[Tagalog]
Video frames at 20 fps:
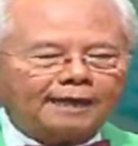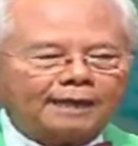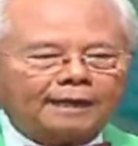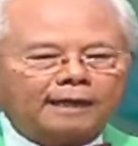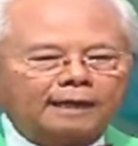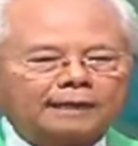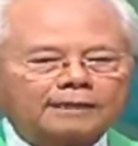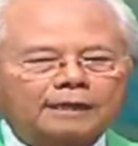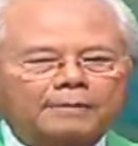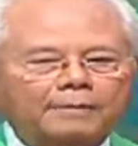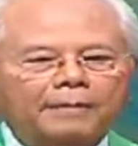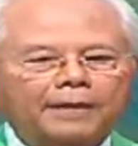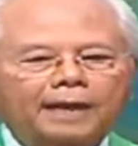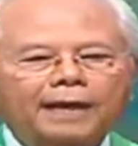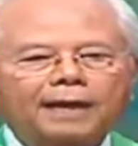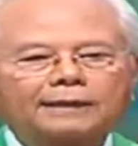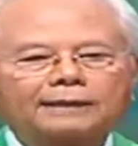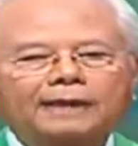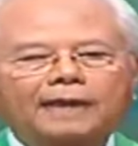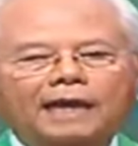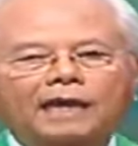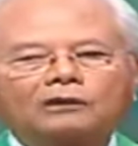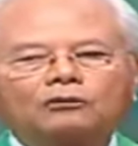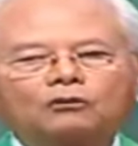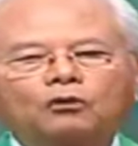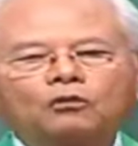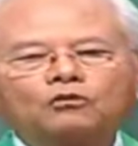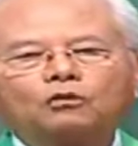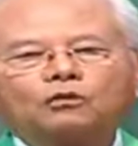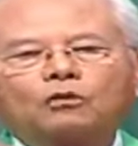sapagkat
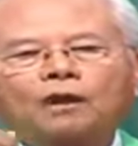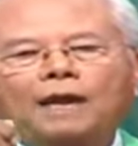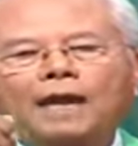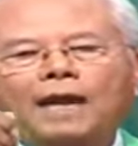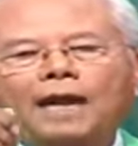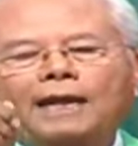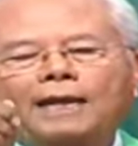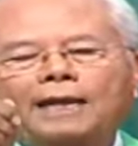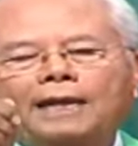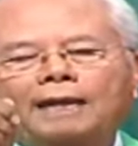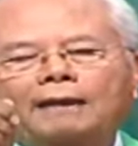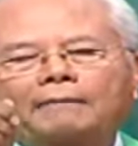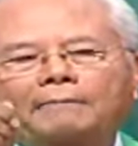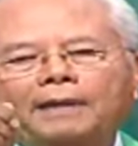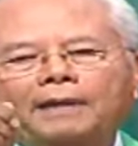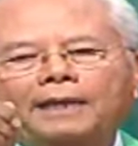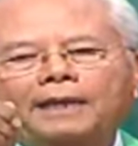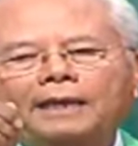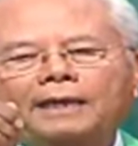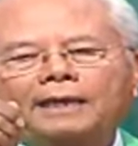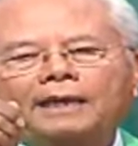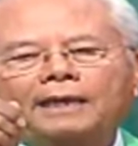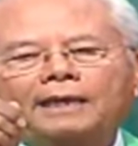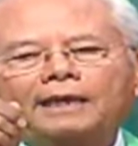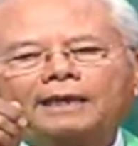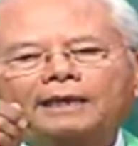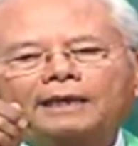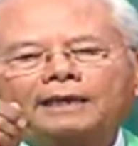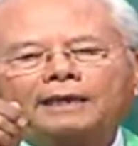nakatutok ang aking paningin